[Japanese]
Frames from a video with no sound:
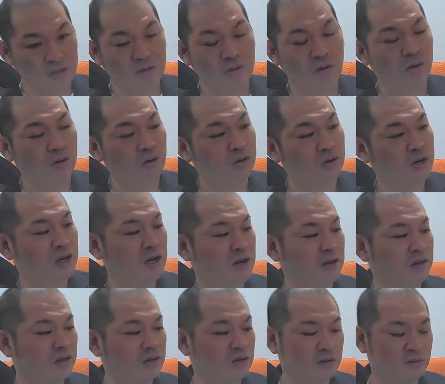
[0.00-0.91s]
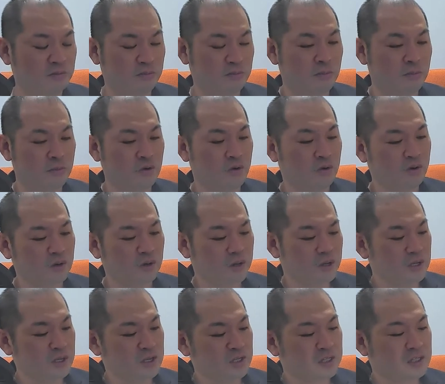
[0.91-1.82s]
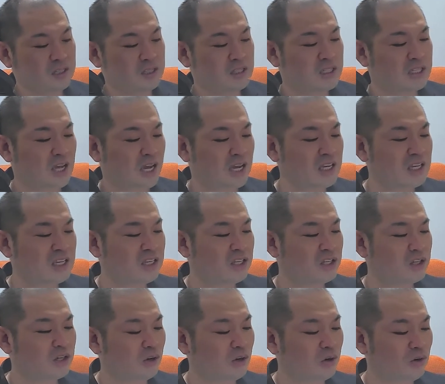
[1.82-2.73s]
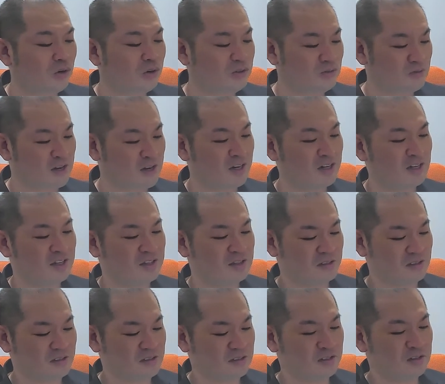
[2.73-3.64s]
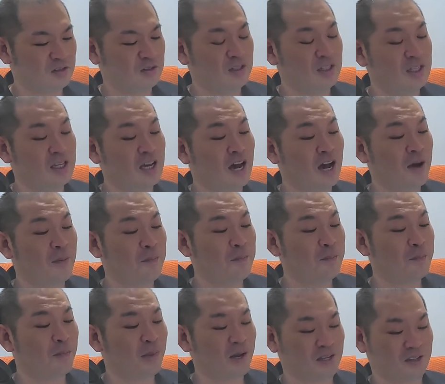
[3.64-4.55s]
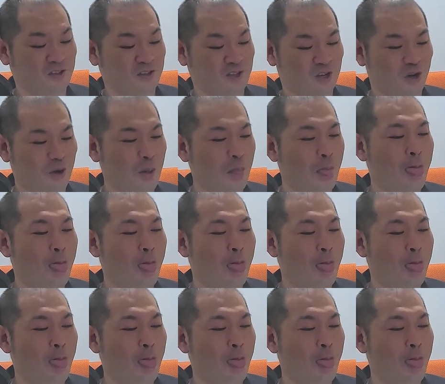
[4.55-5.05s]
これとかもう最強にわかりやすいです。やっばいですよ。